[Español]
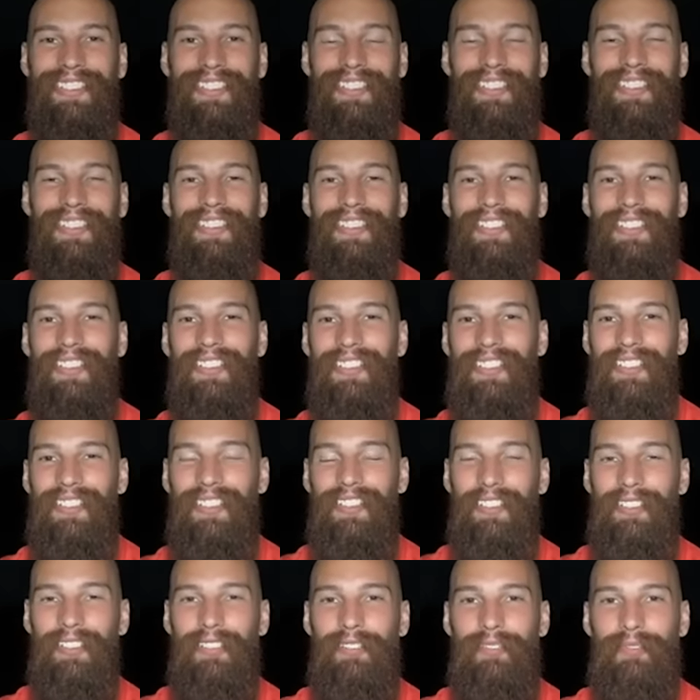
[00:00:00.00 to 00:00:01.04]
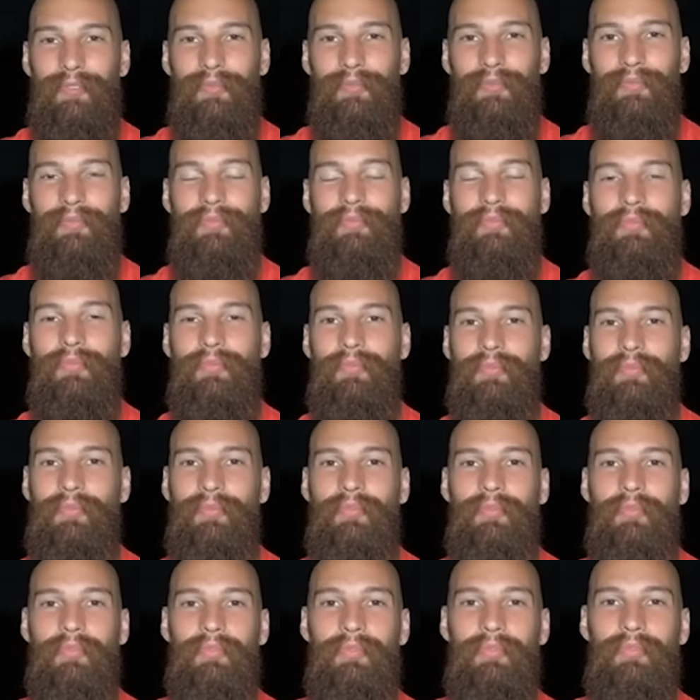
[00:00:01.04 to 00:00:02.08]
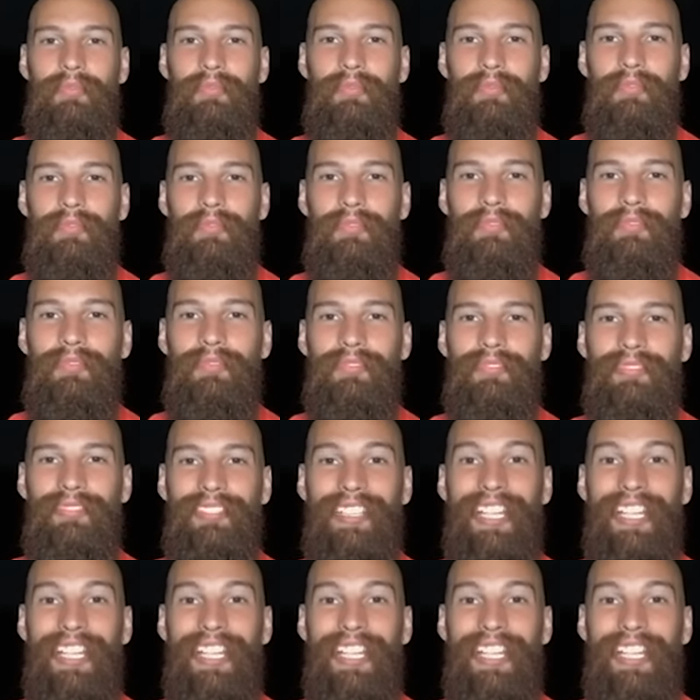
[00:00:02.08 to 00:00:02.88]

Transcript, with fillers: Javier Casanova, saludos desde Mérida, Yucatán.